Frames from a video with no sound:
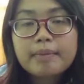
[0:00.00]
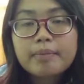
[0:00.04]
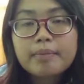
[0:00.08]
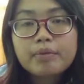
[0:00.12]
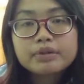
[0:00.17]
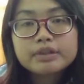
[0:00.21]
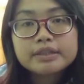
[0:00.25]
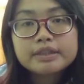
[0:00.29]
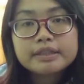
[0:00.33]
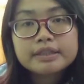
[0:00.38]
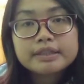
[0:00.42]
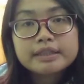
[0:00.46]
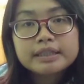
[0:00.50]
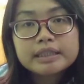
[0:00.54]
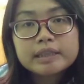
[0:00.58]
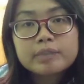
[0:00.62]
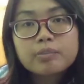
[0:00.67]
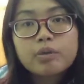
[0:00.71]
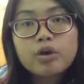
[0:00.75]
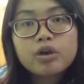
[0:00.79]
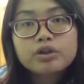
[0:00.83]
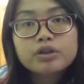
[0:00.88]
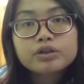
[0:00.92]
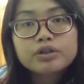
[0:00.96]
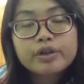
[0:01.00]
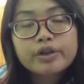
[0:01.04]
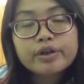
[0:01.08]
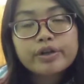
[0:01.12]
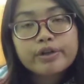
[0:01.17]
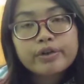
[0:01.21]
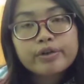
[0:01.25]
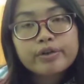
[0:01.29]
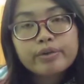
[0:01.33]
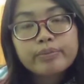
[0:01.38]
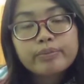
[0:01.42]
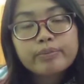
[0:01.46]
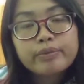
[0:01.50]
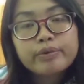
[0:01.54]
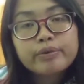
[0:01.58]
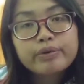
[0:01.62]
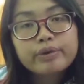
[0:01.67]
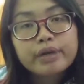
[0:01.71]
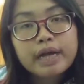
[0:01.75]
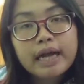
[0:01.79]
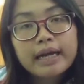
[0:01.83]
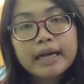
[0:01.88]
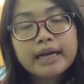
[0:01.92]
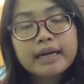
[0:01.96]
komposisi monosodium
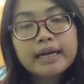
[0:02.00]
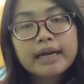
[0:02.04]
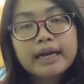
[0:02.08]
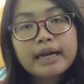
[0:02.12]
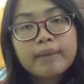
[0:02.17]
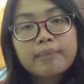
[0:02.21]
urat